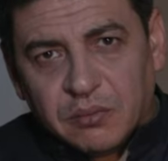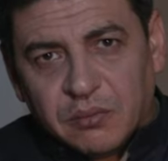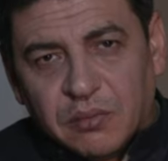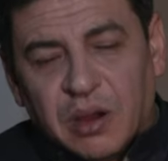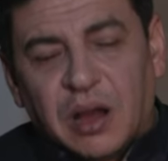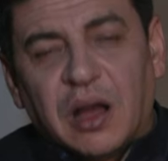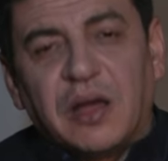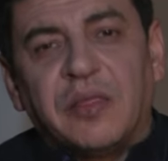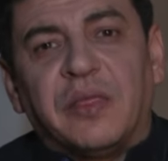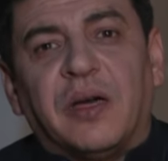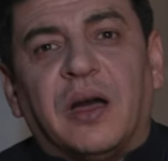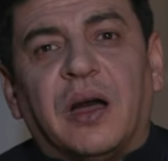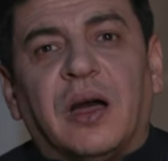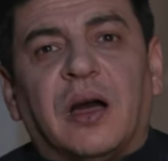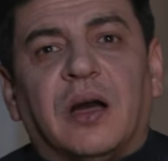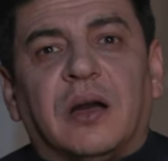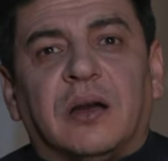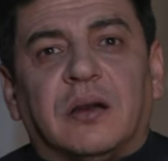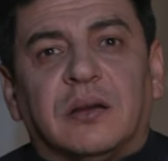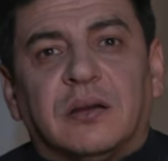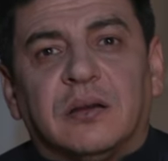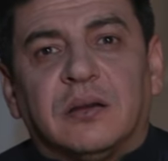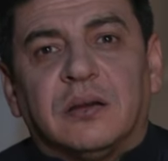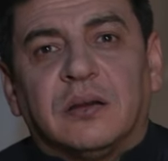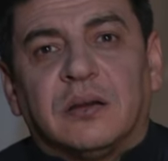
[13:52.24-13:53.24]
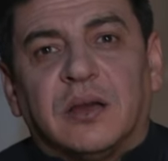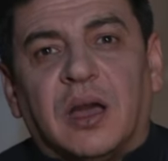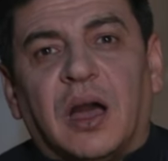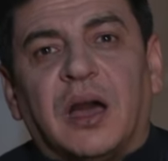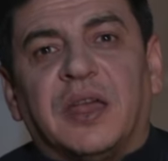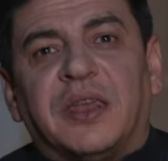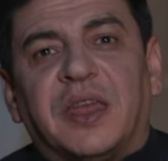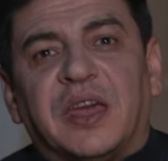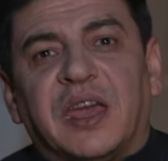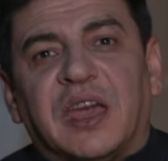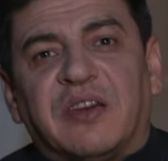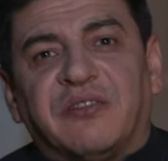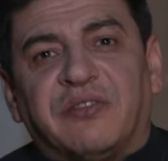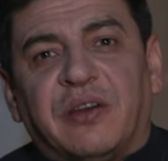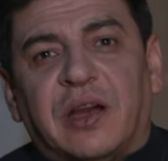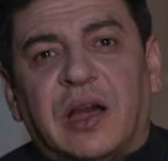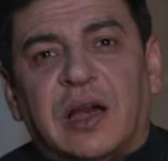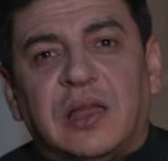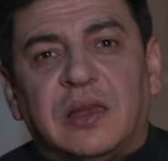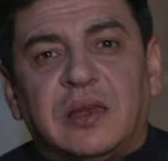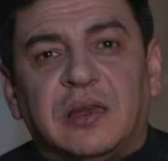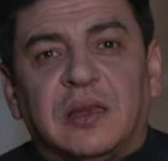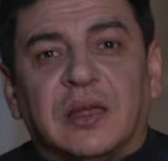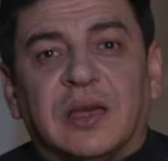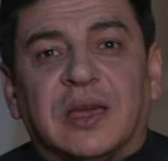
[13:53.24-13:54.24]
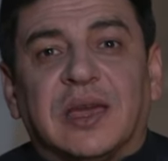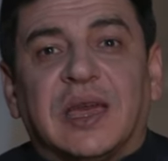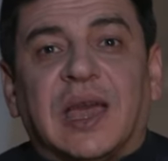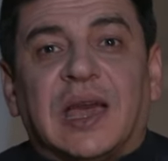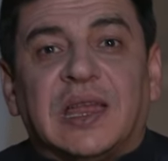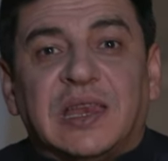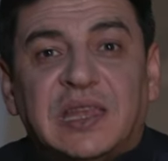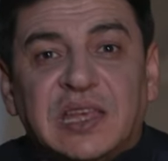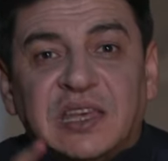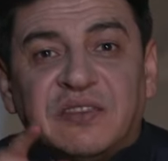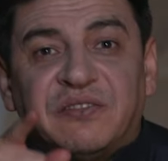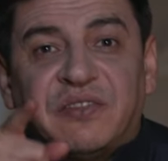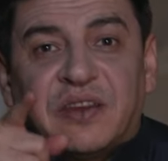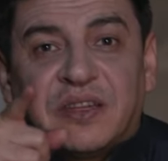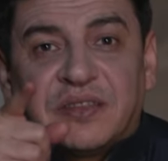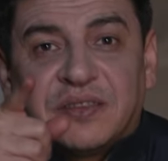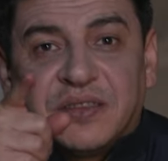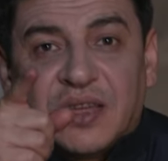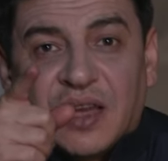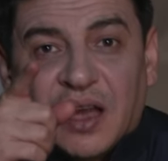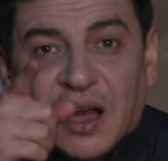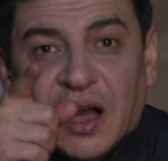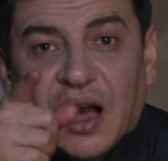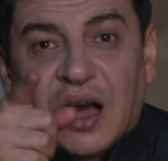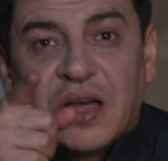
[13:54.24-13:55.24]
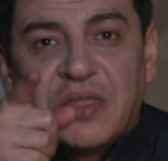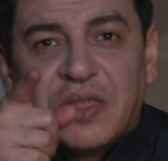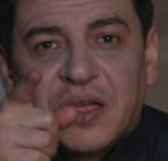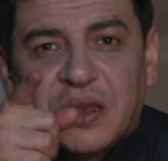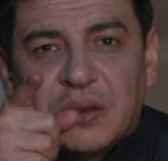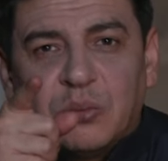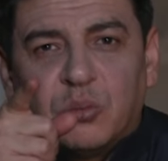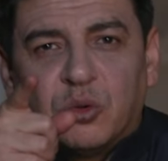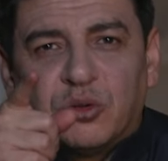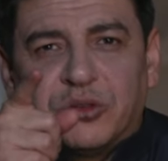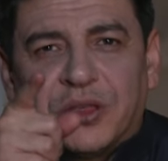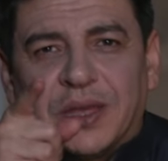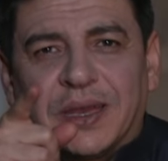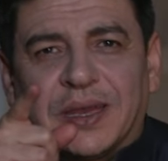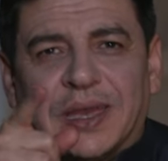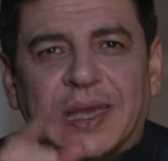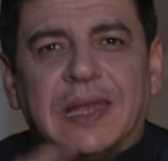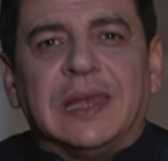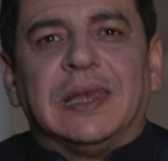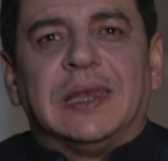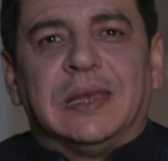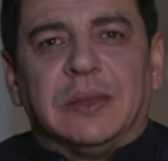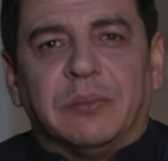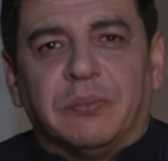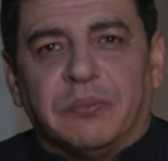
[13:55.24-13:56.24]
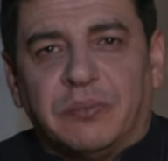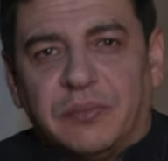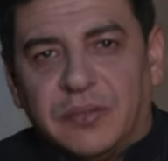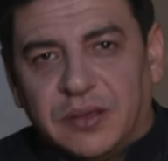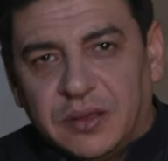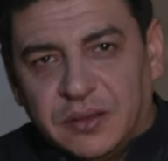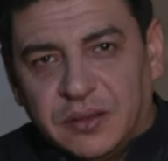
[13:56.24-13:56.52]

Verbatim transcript: ماذا كان يفعل خليفة هذا المتكلم